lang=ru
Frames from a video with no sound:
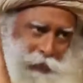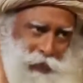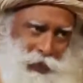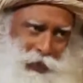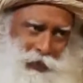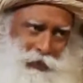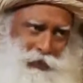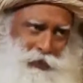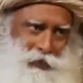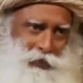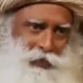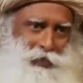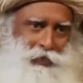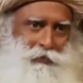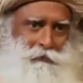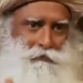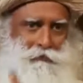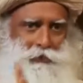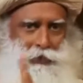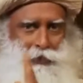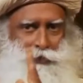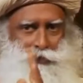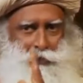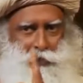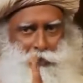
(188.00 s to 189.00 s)
не имеем в виду
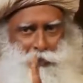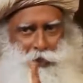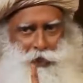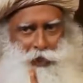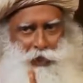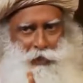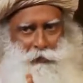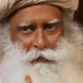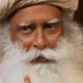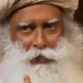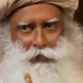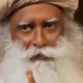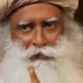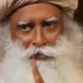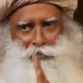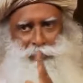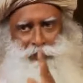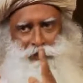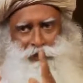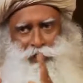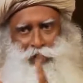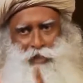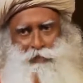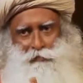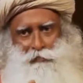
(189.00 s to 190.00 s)
кого-то, сидящего там
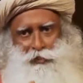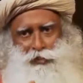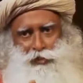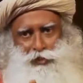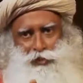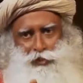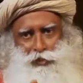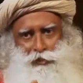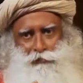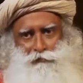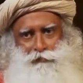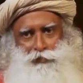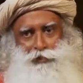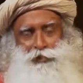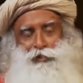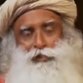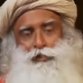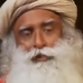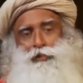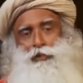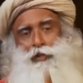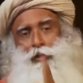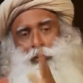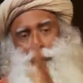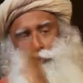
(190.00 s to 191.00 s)
наверху. Мы
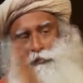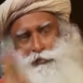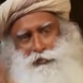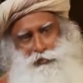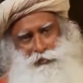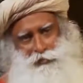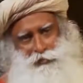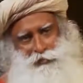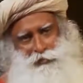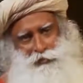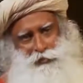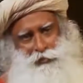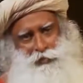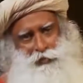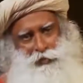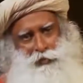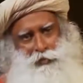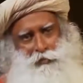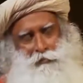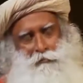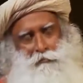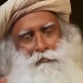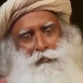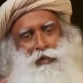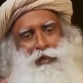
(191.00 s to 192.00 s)
говорим об измерении,
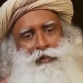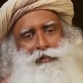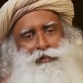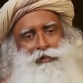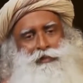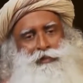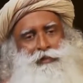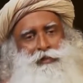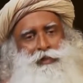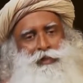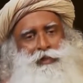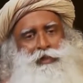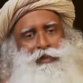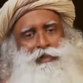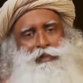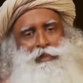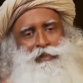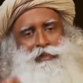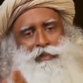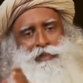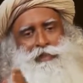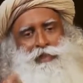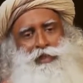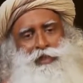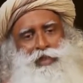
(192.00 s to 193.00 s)
которого нет.
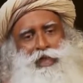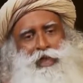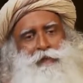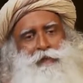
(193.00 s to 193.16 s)
Но все,